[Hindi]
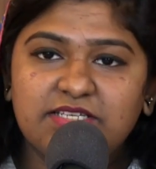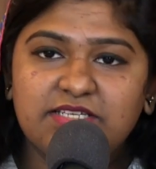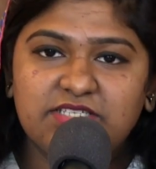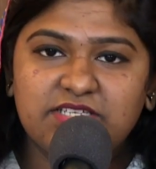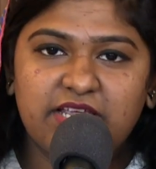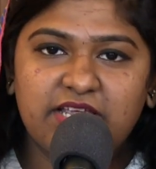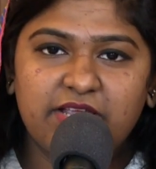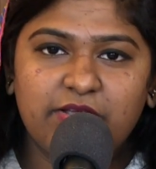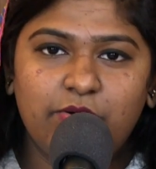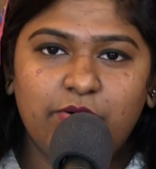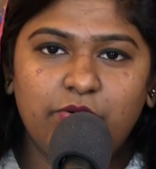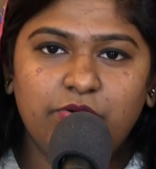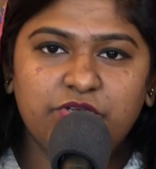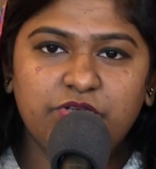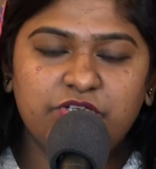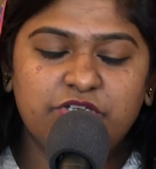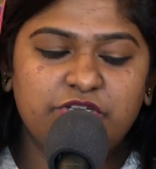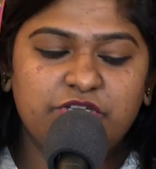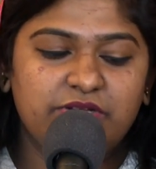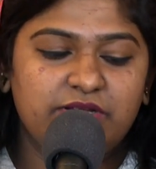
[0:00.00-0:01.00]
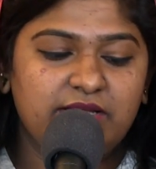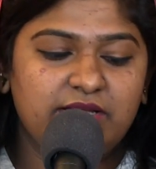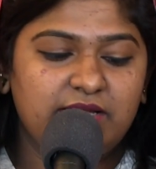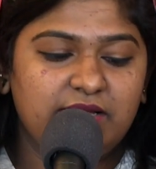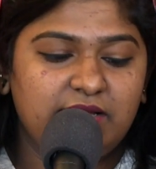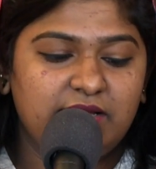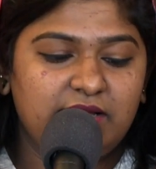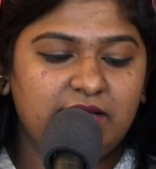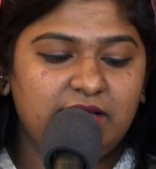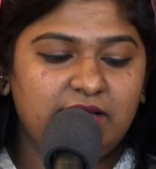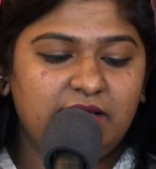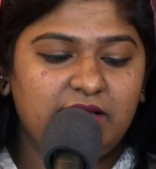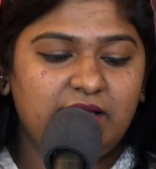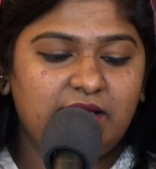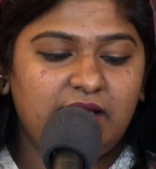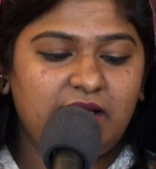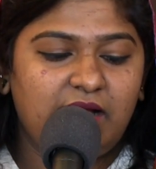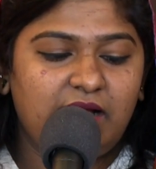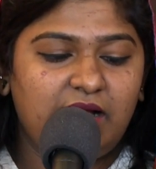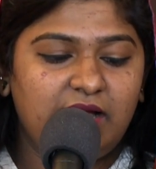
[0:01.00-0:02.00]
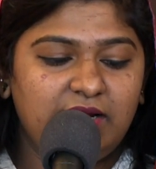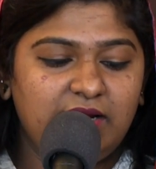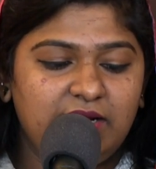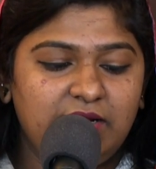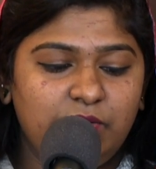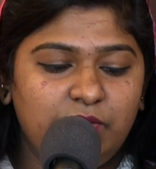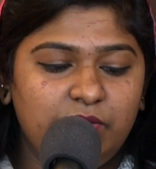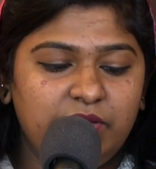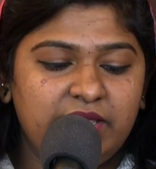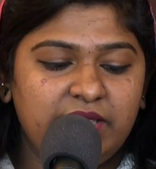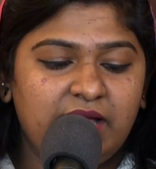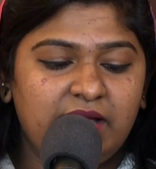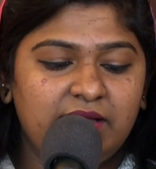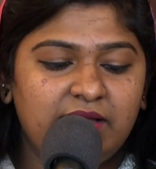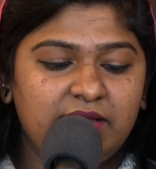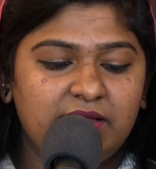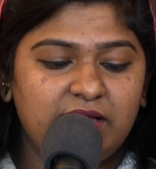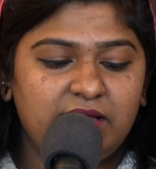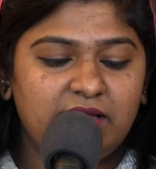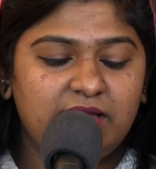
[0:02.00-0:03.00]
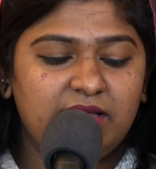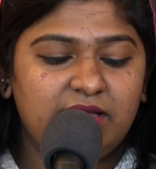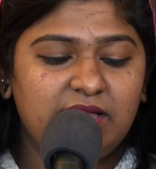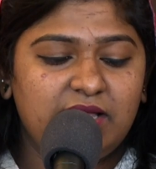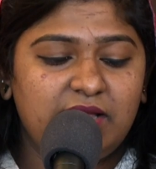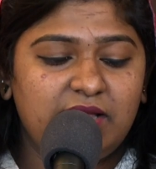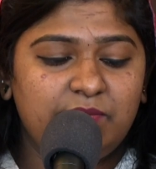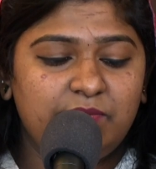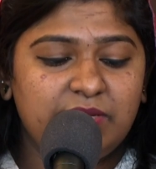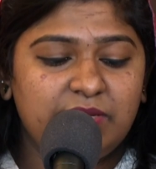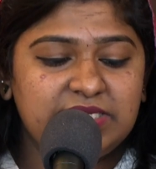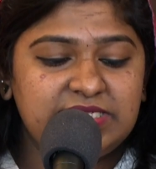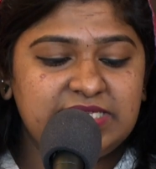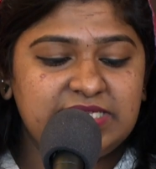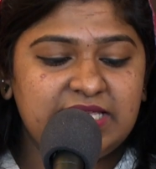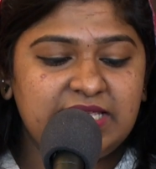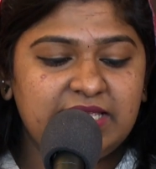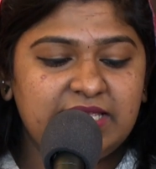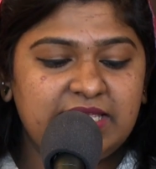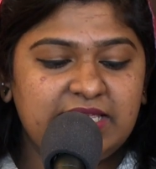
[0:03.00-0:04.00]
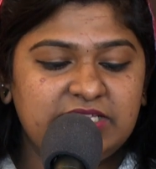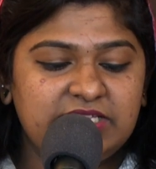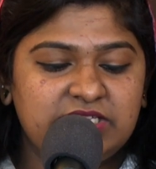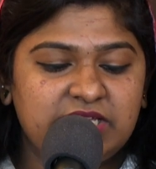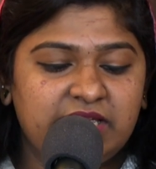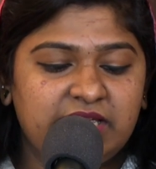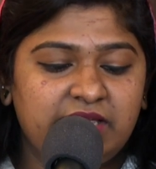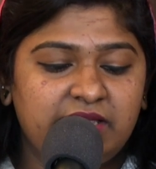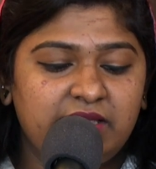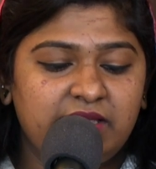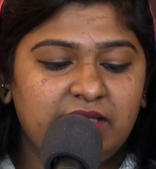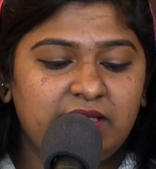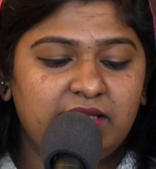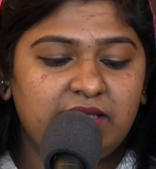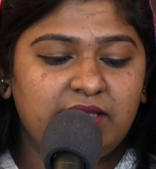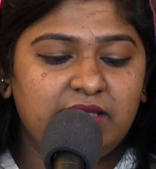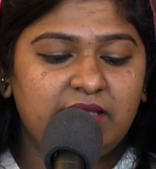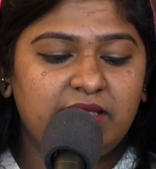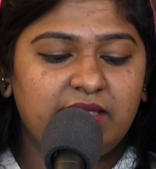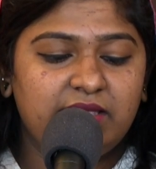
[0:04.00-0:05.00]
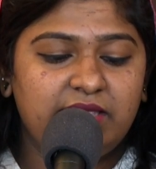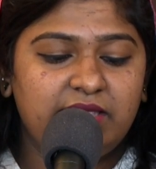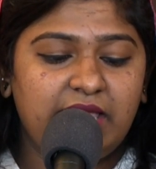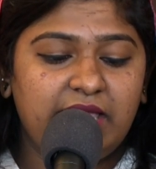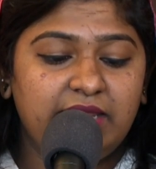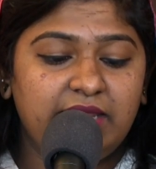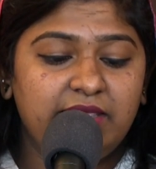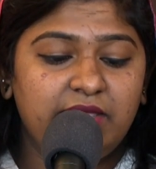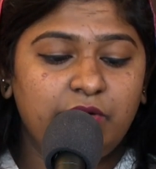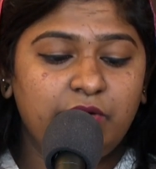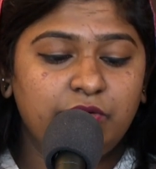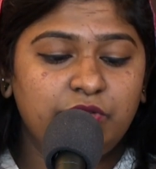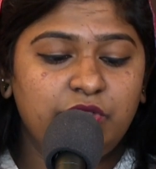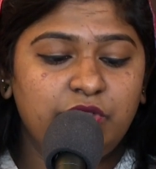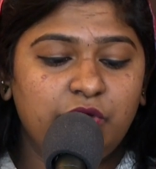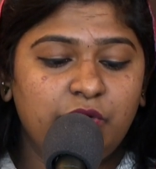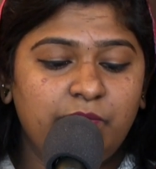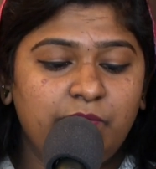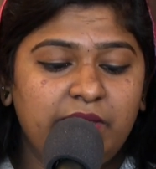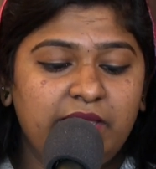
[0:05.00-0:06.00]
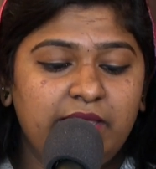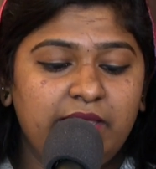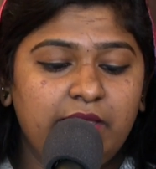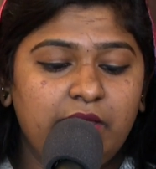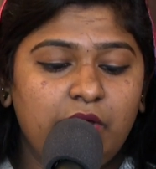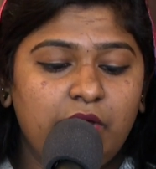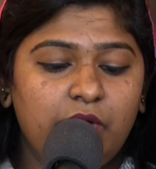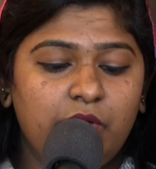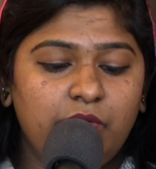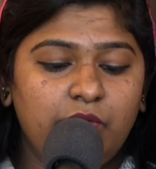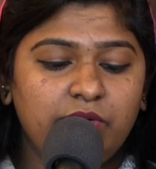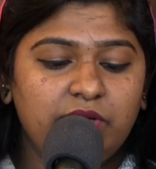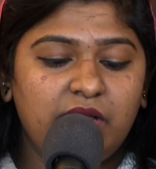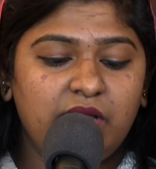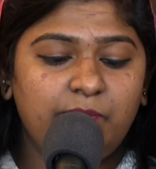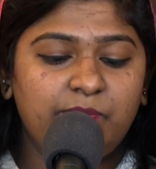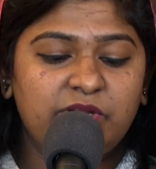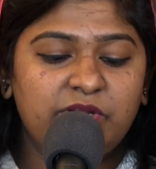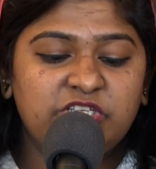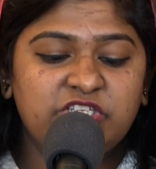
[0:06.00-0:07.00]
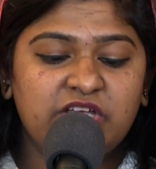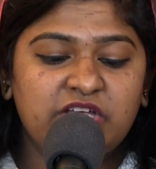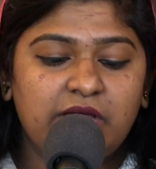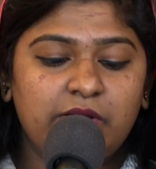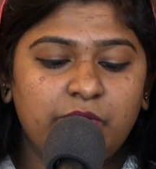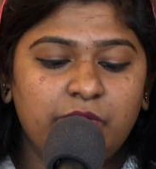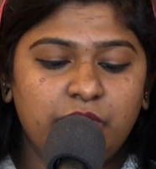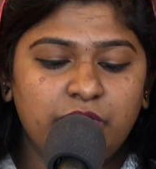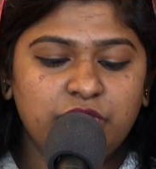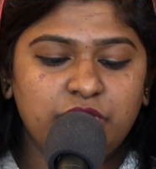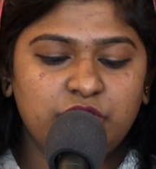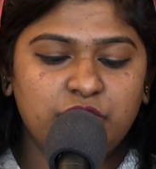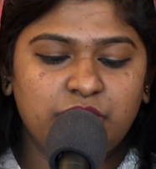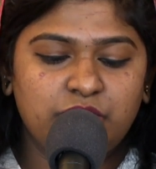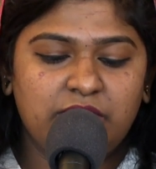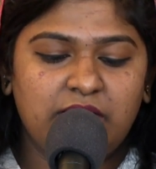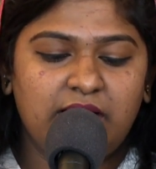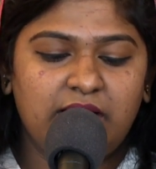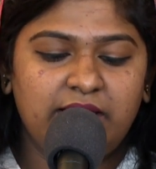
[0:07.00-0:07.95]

जय घोष अलिलुया मसीह की जय गैर यहूदियों में उनका प्रचार हो चुका